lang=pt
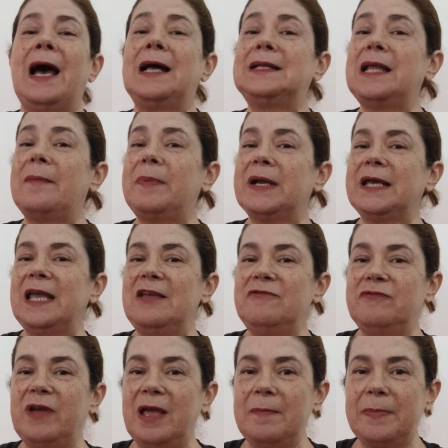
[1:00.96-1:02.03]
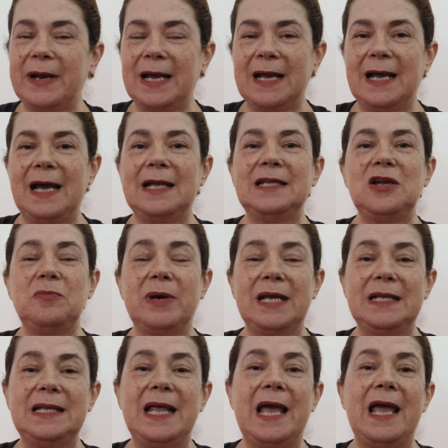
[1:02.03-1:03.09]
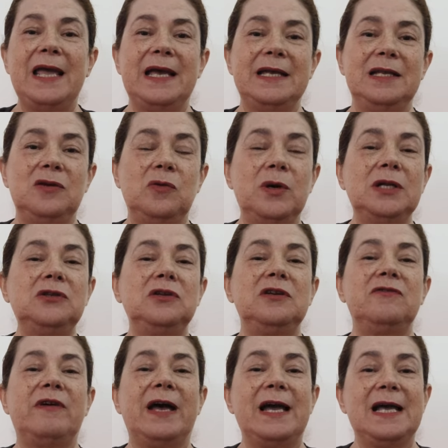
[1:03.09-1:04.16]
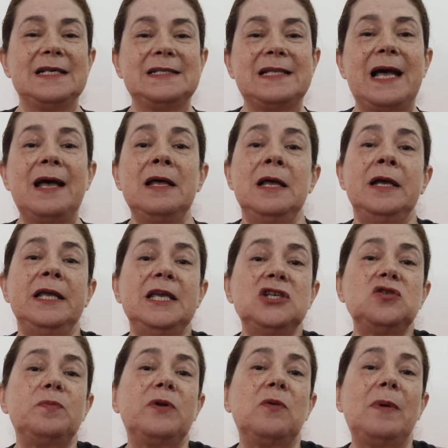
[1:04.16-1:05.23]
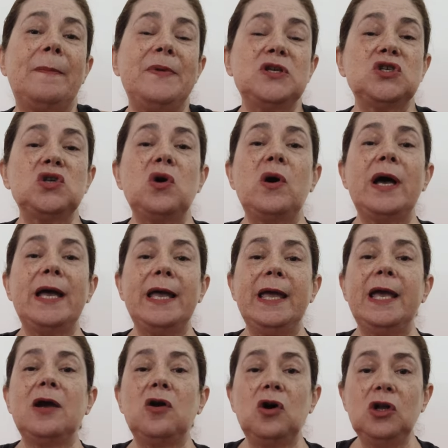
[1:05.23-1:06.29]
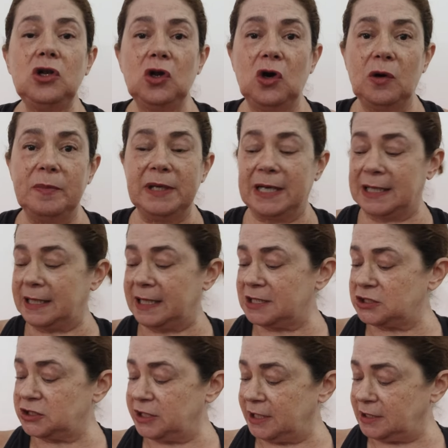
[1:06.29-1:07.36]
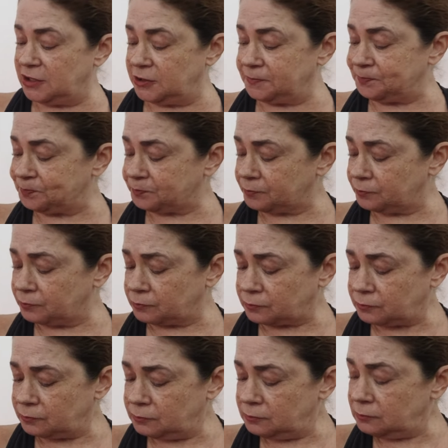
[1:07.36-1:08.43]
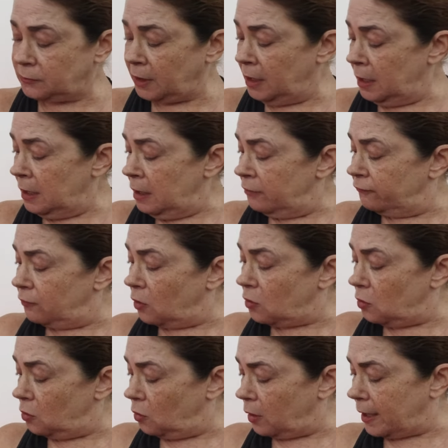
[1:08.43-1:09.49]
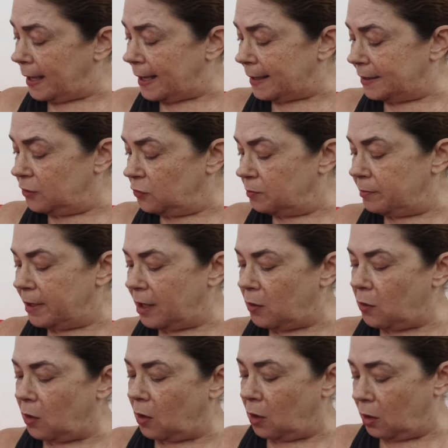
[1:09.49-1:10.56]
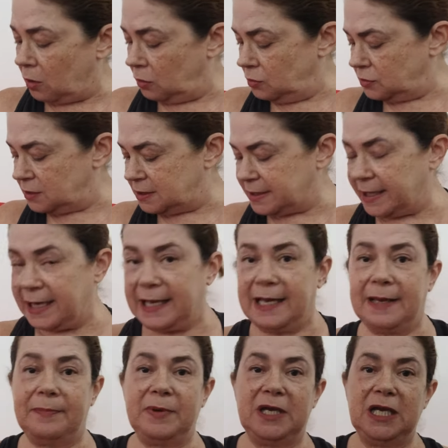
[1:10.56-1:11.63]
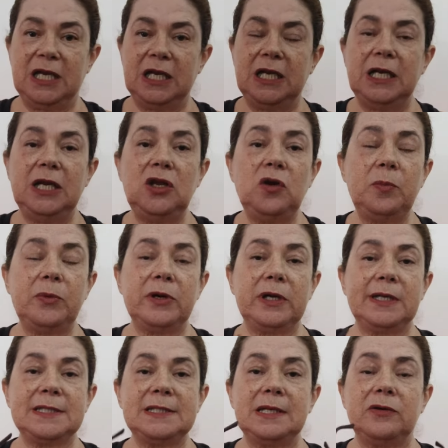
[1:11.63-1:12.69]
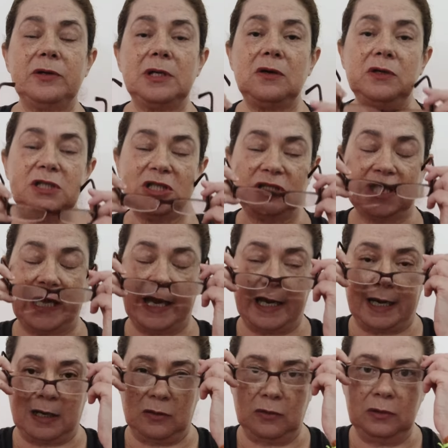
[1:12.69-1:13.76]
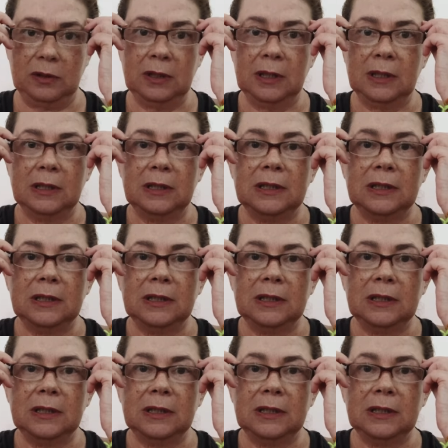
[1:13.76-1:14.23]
até para quem vem para cá ter uma ideia de quanto que vai gastar. Isso para uma pessoa econômica, tá, gente? Vou colocar aqui o meu óculos é, pequenininho, porque senão eu não enxergo